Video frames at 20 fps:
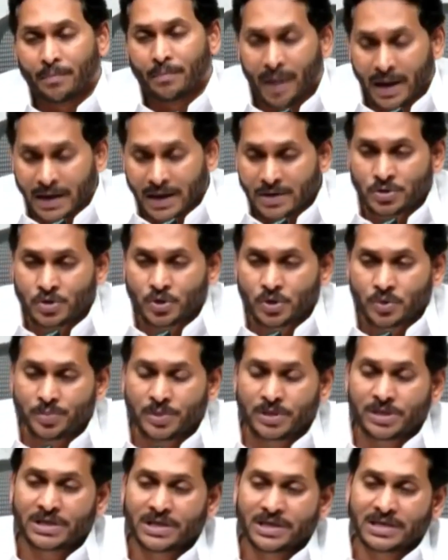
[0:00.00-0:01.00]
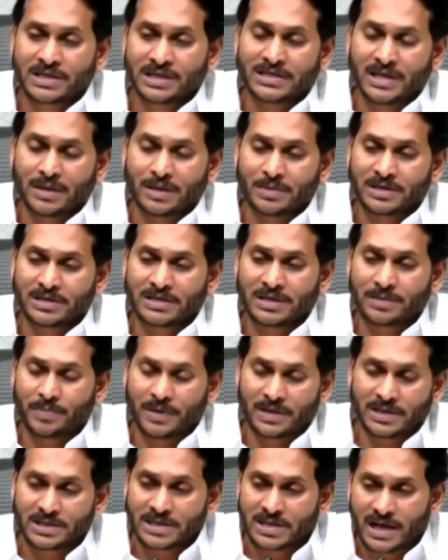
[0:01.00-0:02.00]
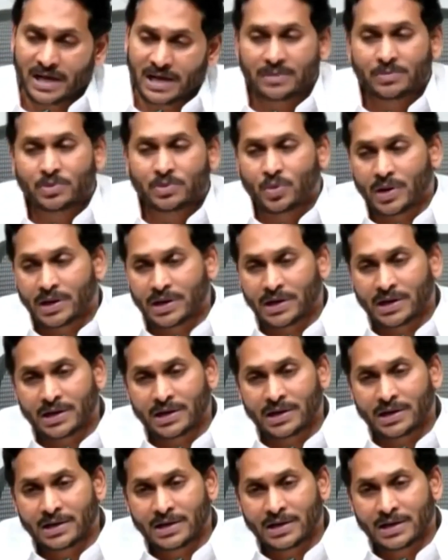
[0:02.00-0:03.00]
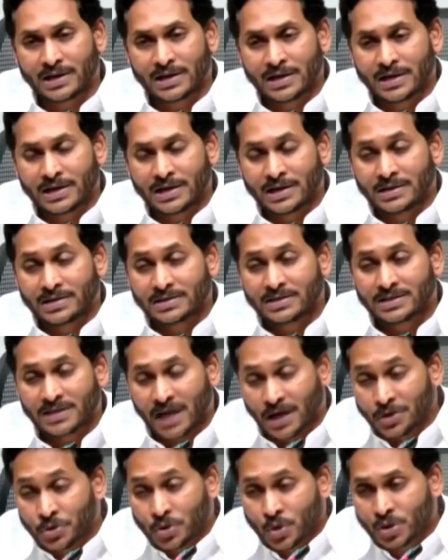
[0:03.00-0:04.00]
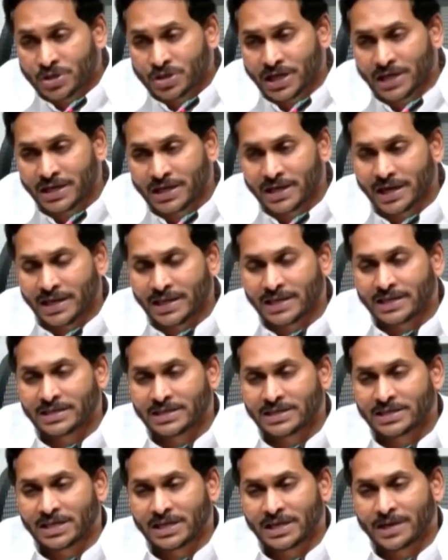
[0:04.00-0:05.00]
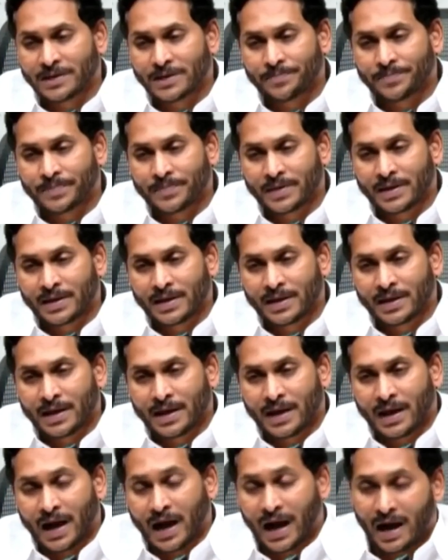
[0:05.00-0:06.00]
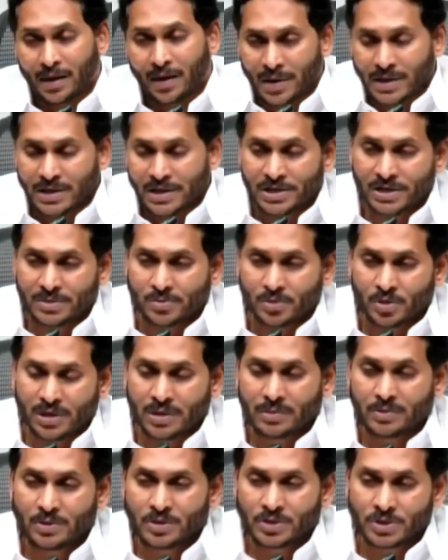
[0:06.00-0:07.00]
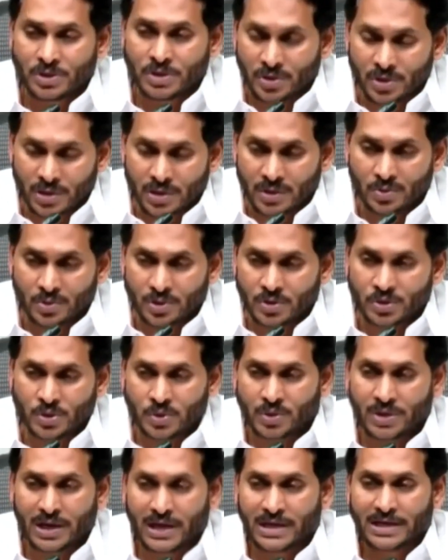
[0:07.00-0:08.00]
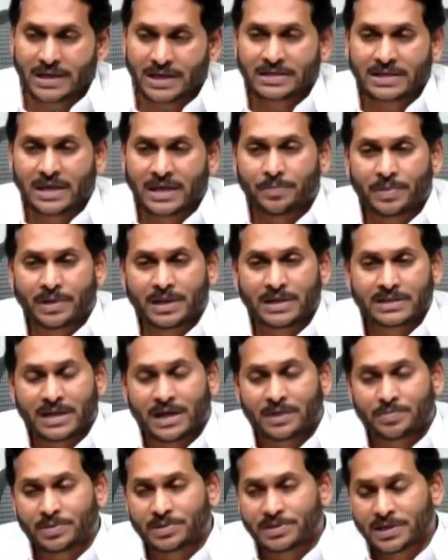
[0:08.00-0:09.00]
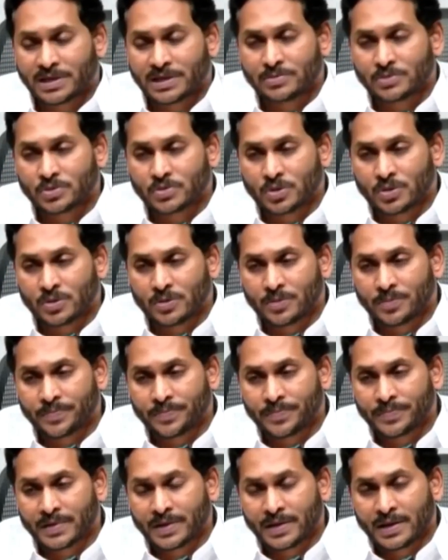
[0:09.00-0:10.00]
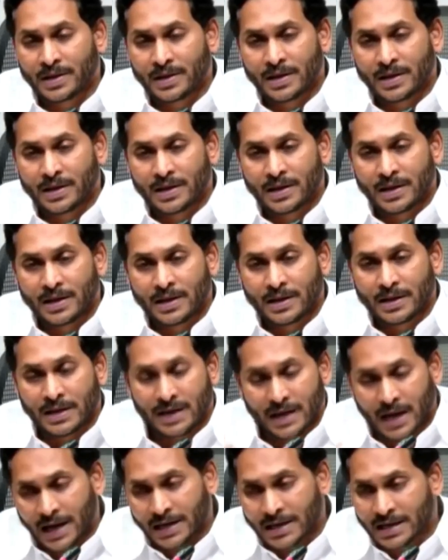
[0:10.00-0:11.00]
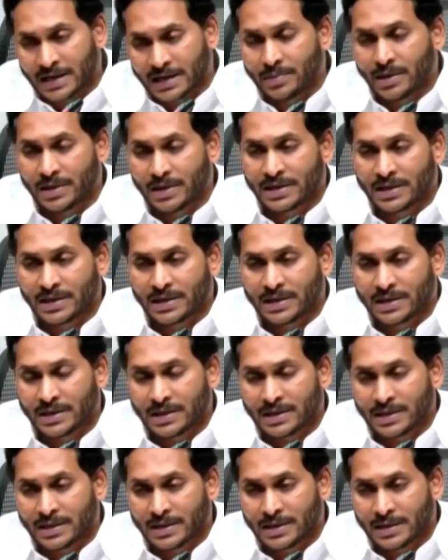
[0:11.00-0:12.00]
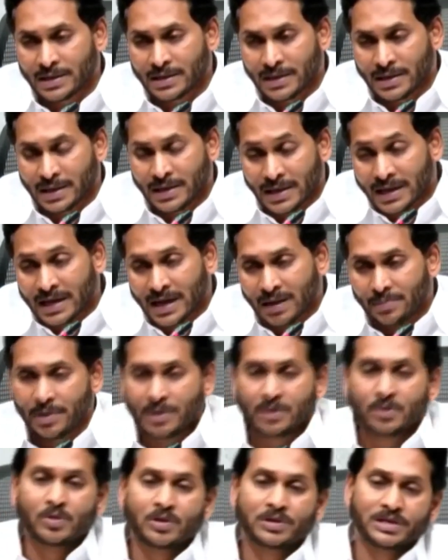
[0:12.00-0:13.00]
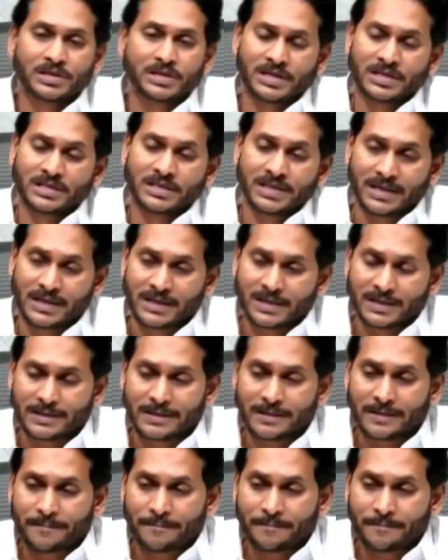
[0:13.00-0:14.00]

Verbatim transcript: మనం చూపించిన ఈ సమస్య పరిష్కారం ద్వారా సంతోషాన్ని కలిగించే ఆ మనిషి ముఖంలో చిరునవ్వును చూడాలి అని తపన తాపత్రయంతో ఈ కార్యక్రమాన్ని ఇంకా మెరుగులు దిద్దడం జరిగింది